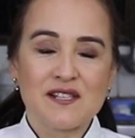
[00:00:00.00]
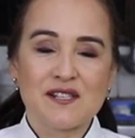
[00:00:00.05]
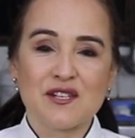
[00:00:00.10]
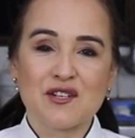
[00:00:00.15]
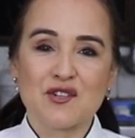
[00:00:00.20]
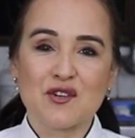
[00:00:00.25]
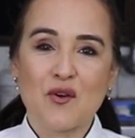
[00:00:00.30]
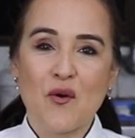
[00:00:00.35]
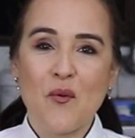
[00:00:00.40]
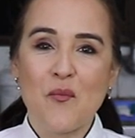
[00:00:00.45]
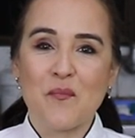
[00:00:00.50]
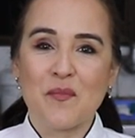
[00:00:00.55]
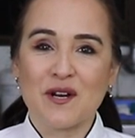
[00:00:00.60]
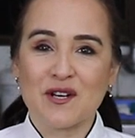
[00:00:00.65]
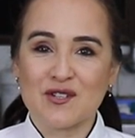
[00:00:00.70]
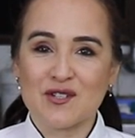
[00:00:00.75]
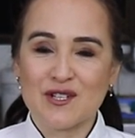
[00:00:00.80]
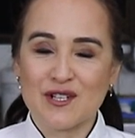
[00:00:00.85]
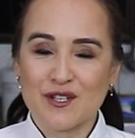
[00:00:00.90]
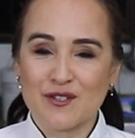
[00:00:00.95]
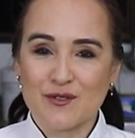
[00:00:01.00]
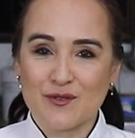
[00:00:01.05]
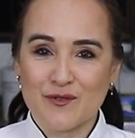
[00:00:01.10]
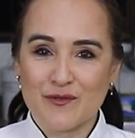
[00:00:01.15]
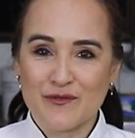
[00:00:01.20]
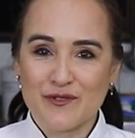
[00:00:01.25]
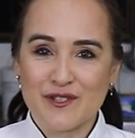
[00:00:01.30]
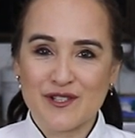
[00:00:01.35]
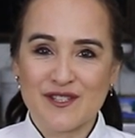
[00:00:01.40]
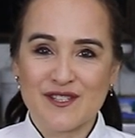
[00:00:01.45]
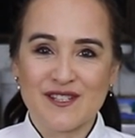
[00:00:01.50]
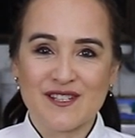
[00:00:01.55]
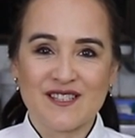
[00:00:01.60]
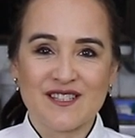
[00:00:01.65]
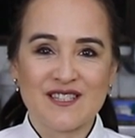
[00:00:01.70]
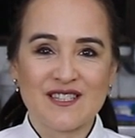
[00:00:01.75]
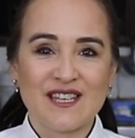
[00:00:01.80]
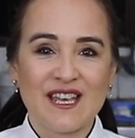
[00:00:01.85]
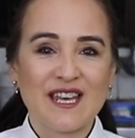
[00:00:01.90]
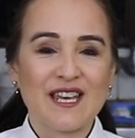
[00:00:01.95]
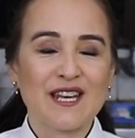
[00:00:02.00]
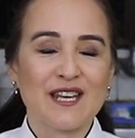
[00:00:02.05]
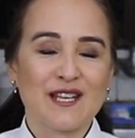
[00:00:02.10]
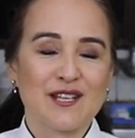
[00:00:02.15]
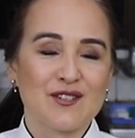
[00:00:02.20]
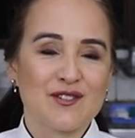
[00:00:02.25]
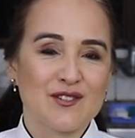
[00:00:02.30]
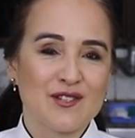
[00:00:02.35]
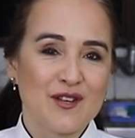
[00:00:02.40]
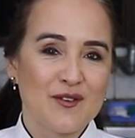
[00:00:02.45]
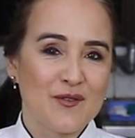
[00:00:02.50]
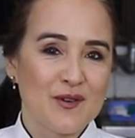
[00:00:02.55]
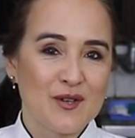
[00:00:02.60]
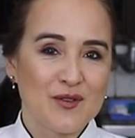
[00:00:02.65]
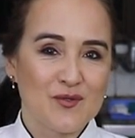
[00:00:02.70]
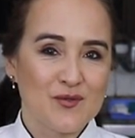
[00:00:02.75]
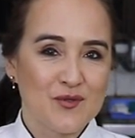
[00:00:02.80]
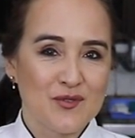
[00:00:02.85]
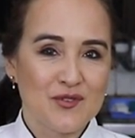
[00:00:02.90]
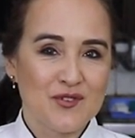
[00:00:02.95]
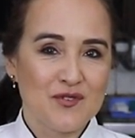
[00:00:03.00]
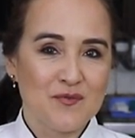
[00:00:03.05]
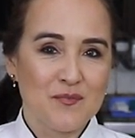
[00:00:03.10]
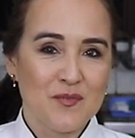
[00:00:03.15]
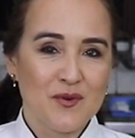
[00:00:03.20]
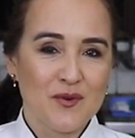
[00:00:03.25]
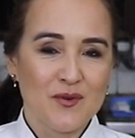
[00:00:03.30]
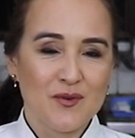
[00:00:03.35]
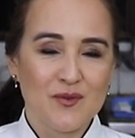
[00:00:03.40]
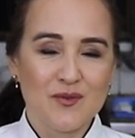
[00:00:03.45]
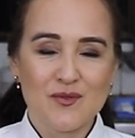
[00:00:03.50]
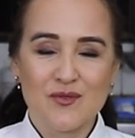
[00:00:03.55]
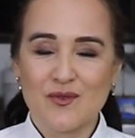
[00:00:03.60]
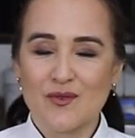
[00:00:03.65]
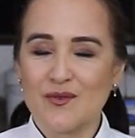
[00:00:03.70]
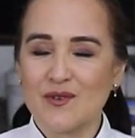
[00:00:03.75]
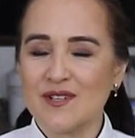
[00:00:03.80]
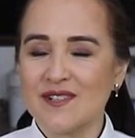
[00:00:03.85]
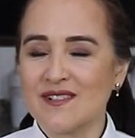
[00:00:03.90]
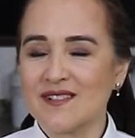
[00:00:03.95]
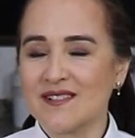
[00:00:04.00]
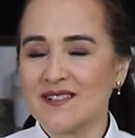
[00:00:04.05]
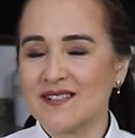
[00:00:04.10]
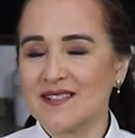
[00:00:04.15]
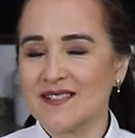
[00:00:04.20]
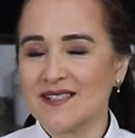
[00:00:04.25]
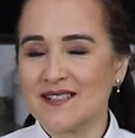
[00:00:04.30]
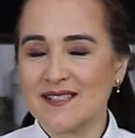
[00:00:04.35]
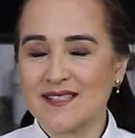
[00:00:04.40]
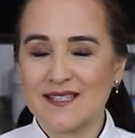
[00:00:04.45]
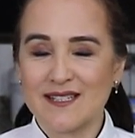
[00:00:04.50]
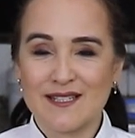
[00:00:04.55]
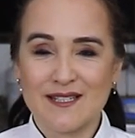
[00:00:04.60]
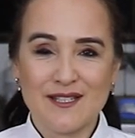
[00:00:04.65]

seja compartilhando com você técnicas de decorações de bolos ou receitas